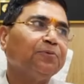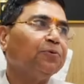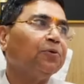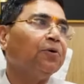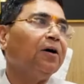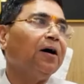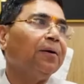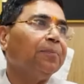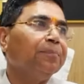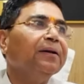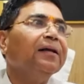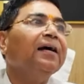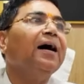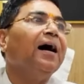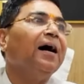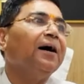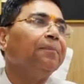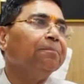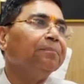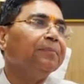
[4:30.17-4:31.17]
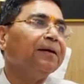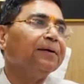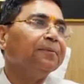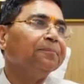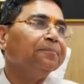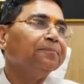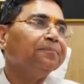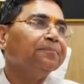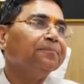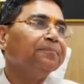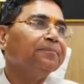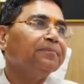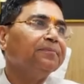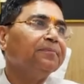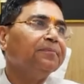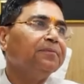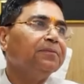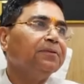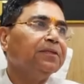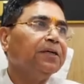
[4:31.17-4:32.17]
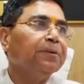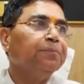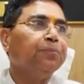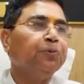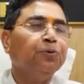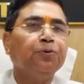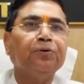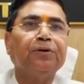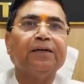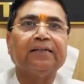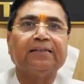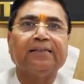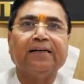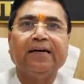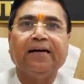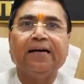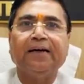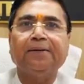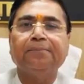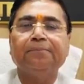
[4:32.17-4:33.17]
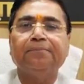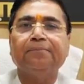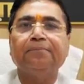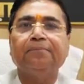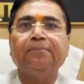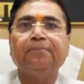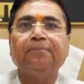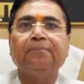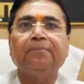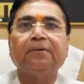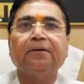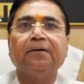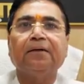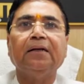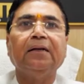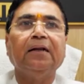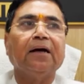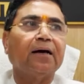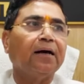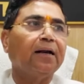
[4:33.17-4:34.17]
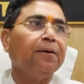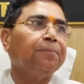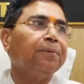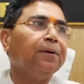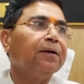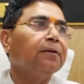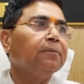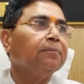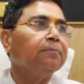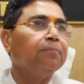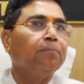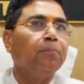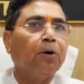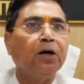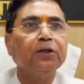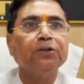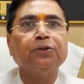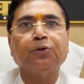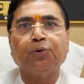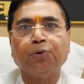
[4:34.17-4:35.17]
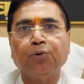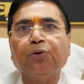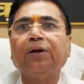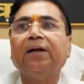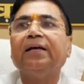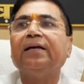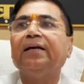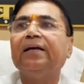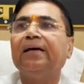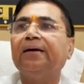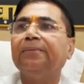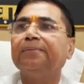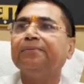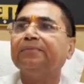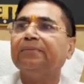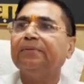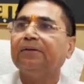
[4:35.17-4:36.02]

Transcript: तो अपने आप में ये प्रूव करता है कि नकल पर बहुत रोक लगी है